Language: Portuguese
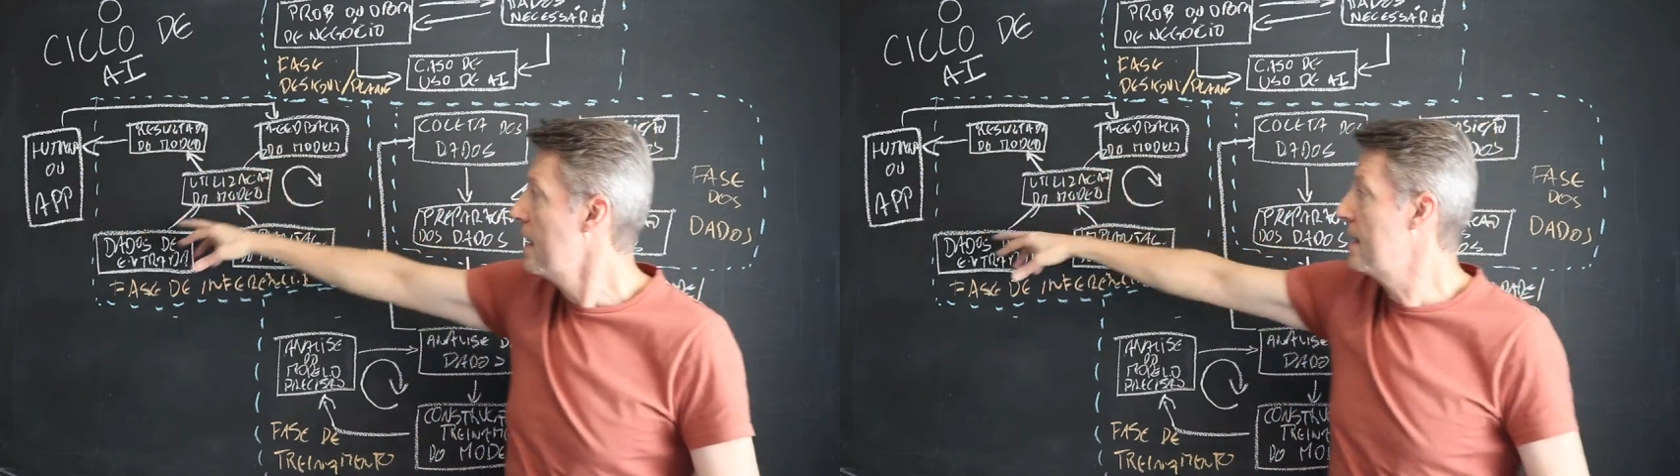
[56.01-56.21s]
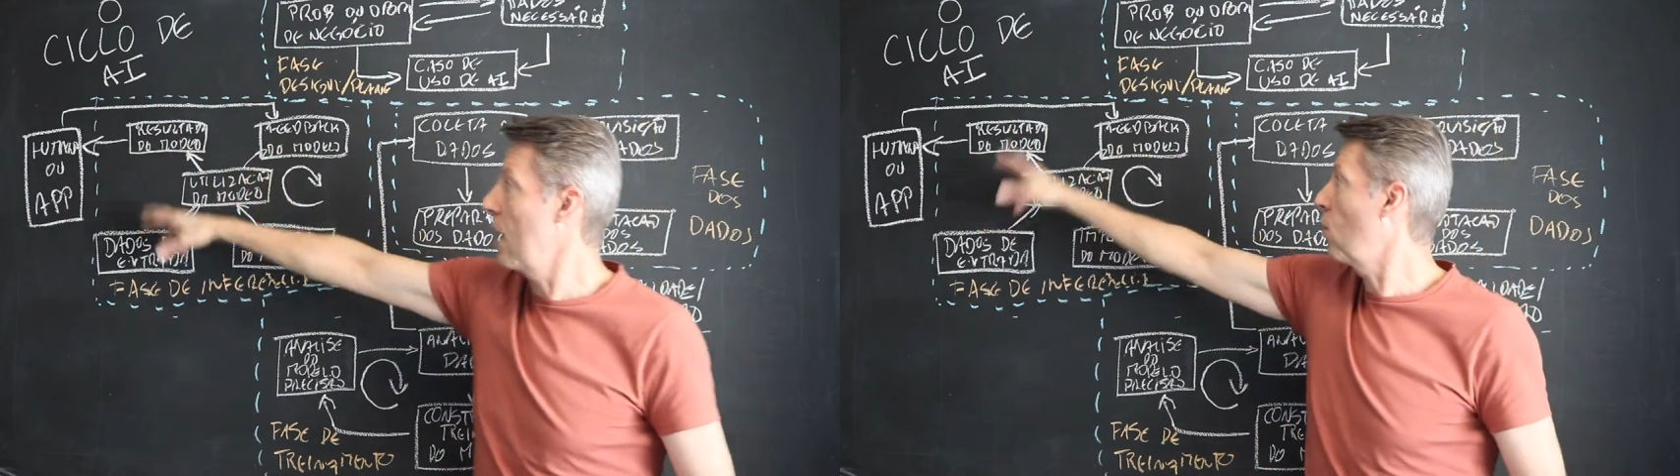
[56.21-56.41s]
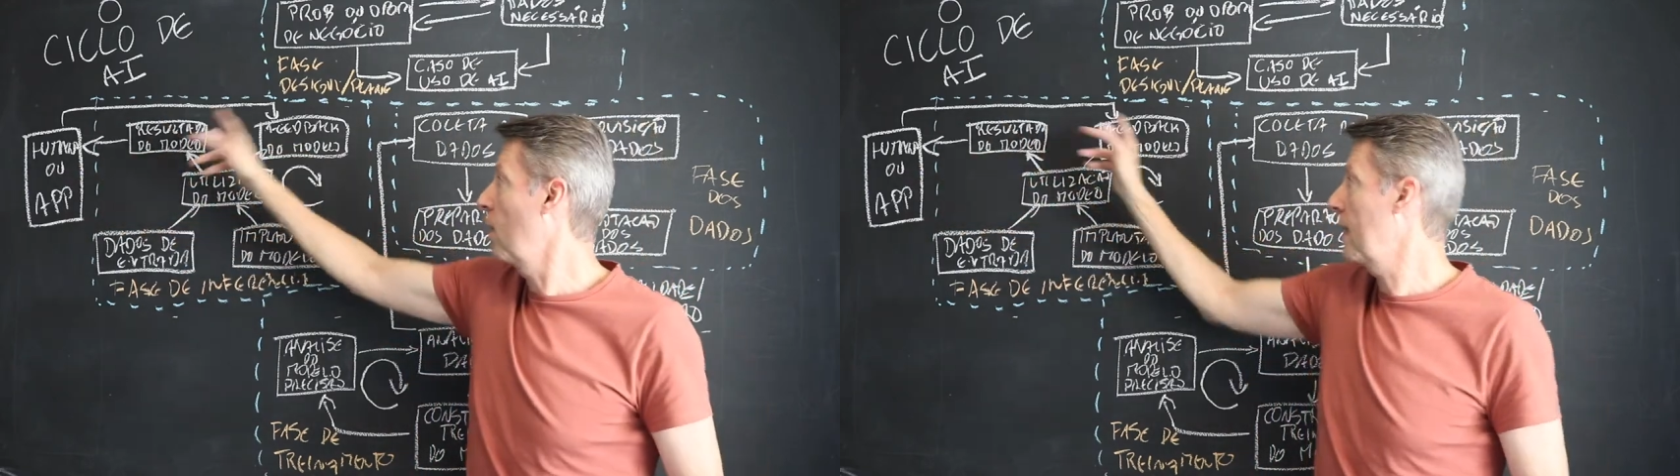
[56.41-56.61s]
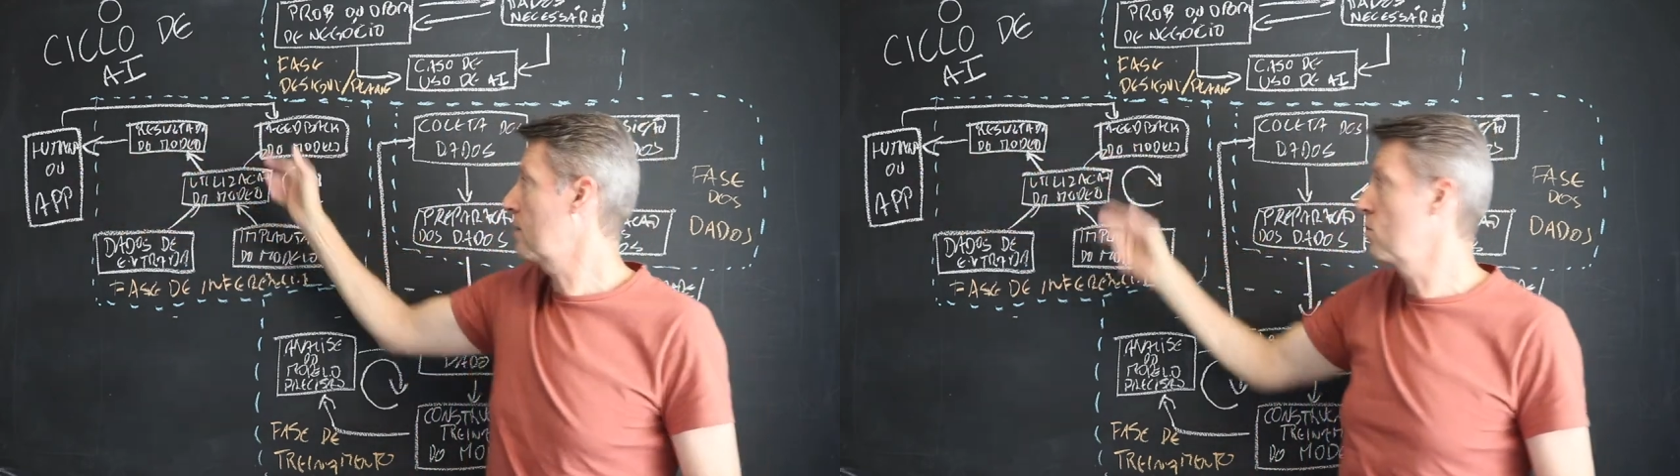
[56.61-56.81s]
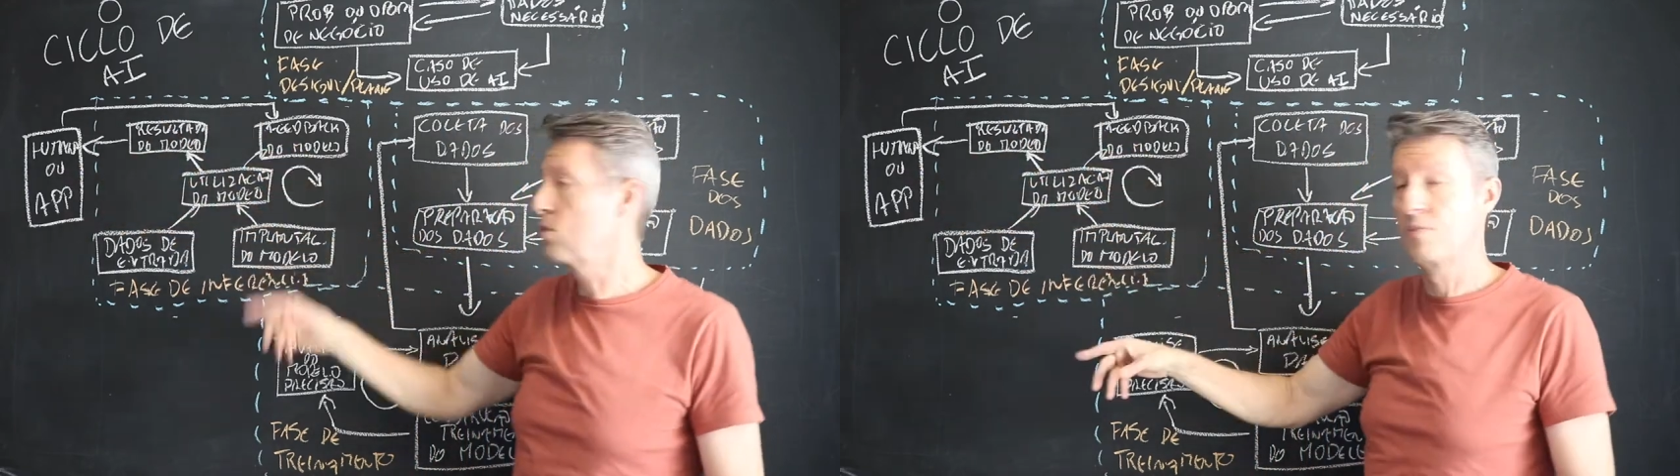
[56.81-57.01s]
e a
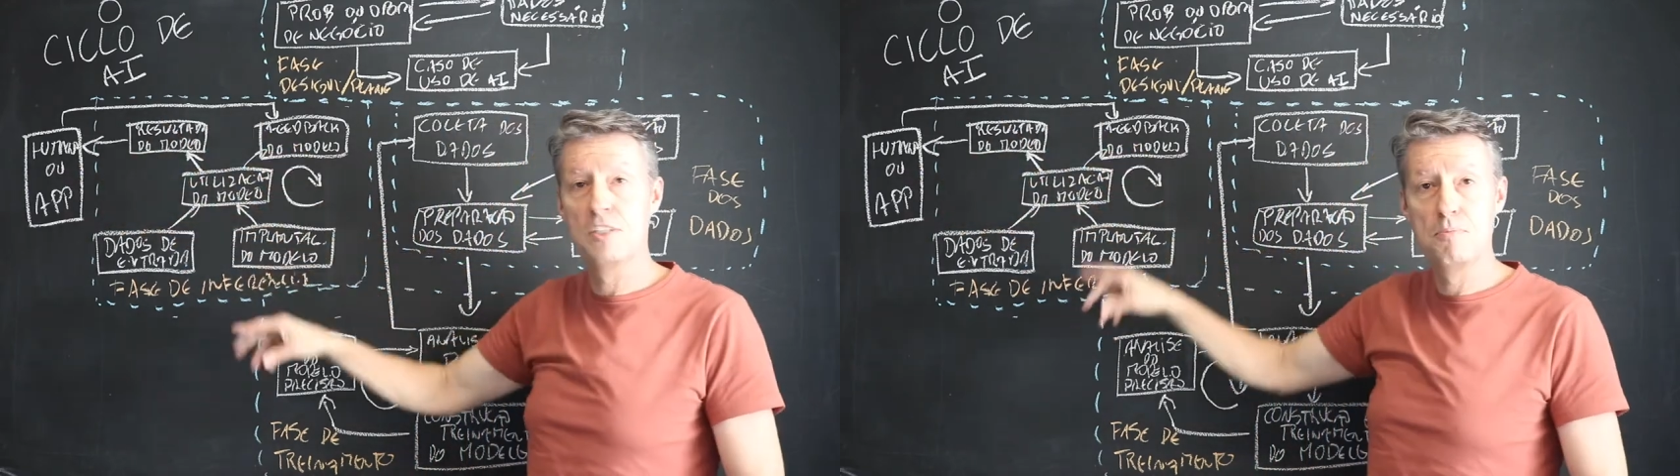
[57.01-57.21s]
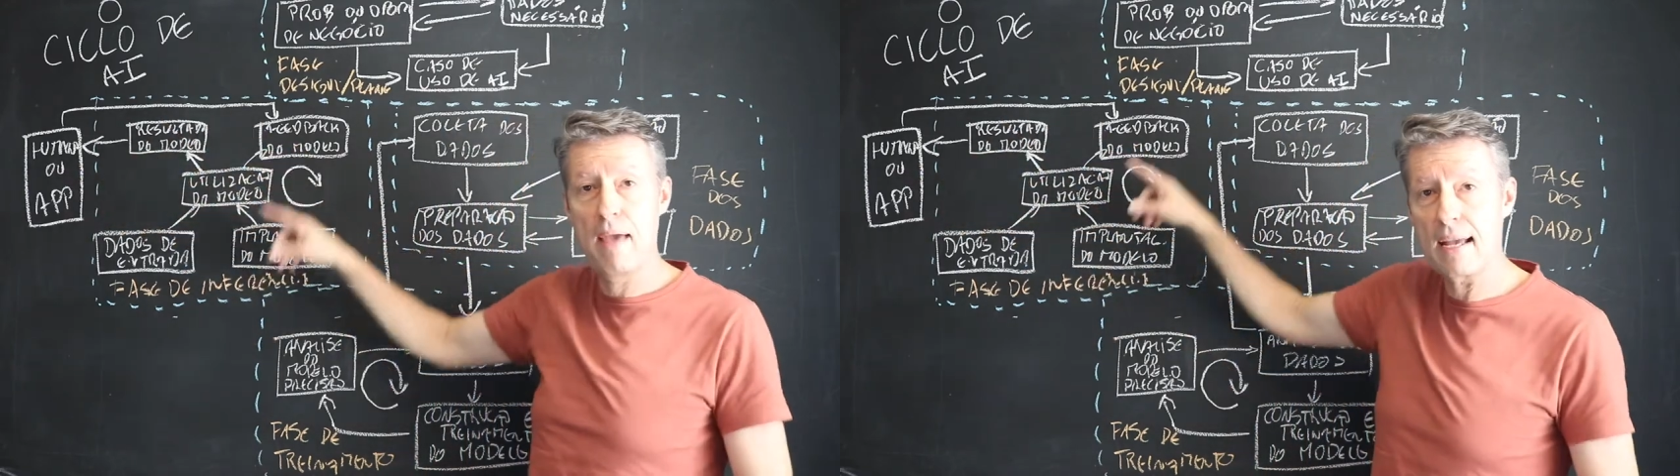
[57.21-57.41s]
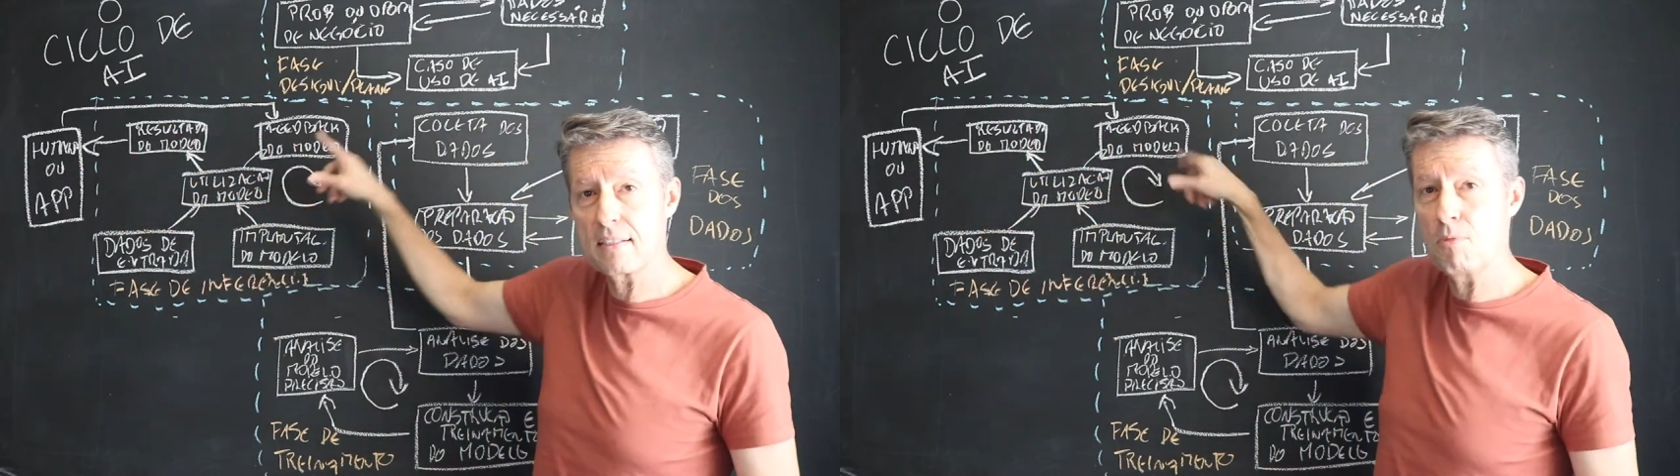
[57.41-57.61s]
coleta dos feedbacks